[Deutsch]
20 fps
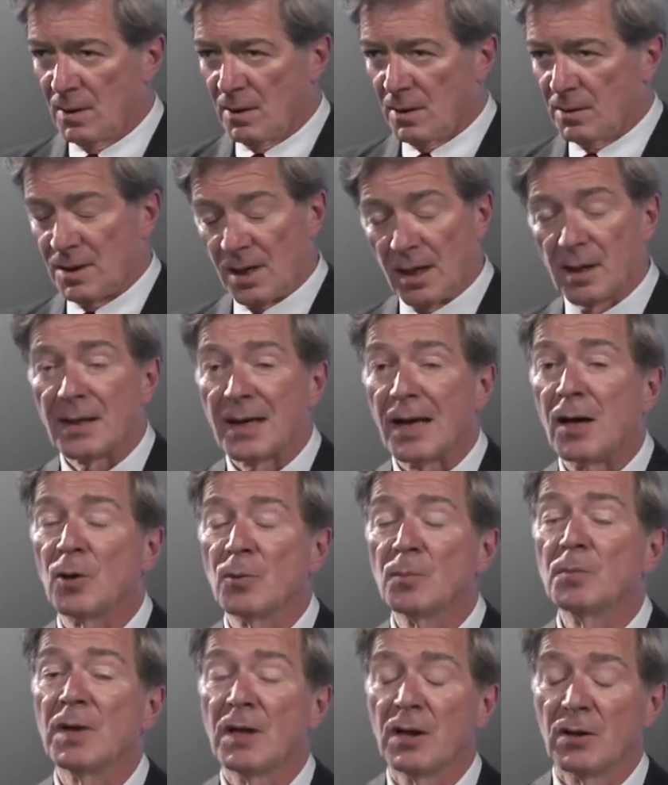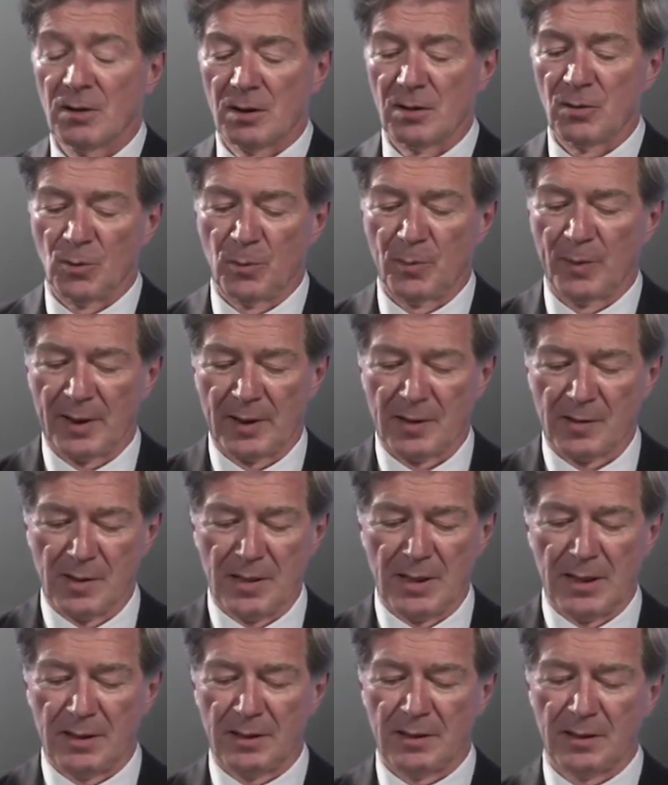Daran glauben die Leute übrigens
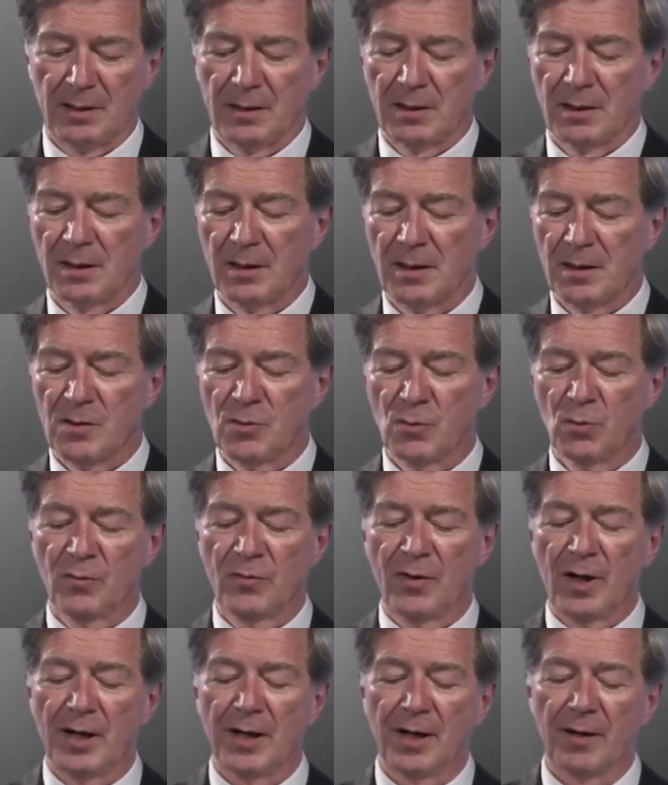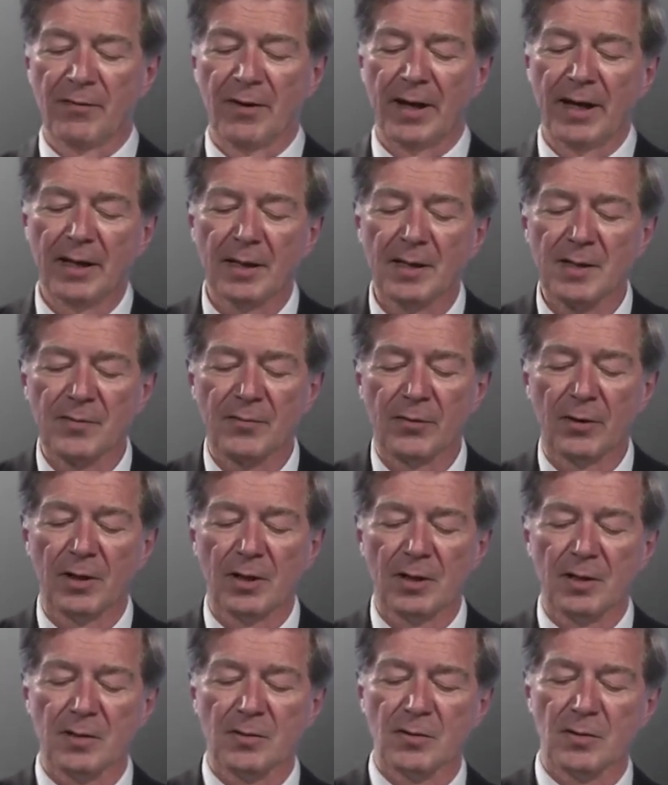nicht, an den Zufall. Der
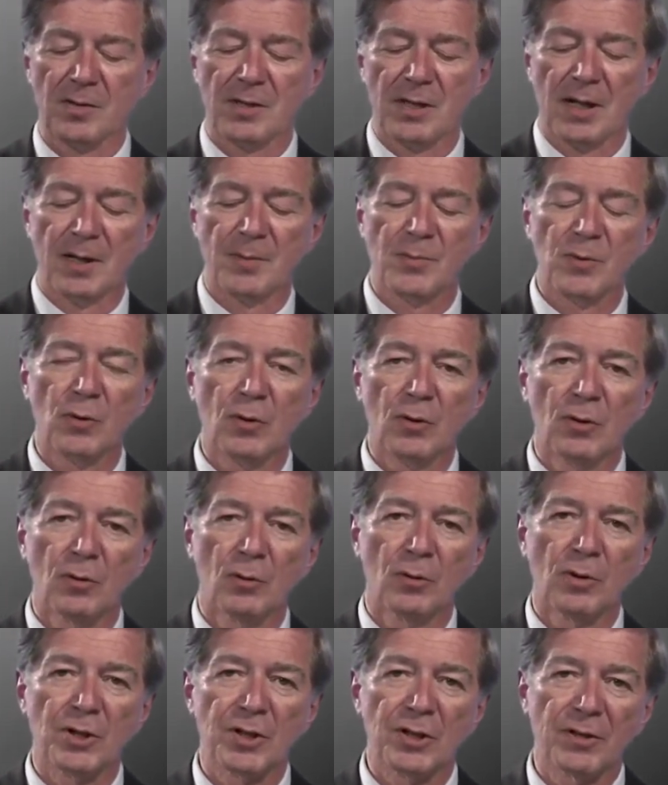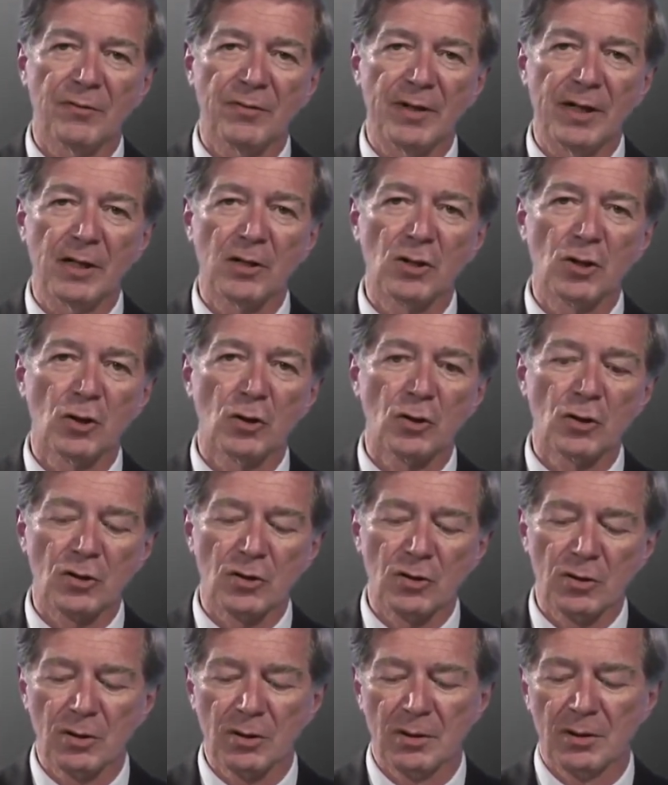verhängnisvolle sozialpsychologische
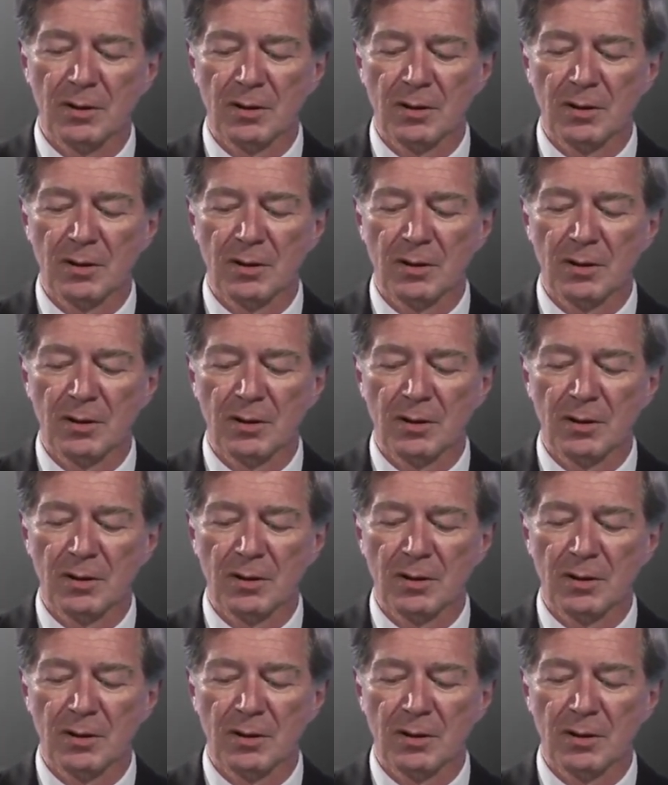Fehlschluss,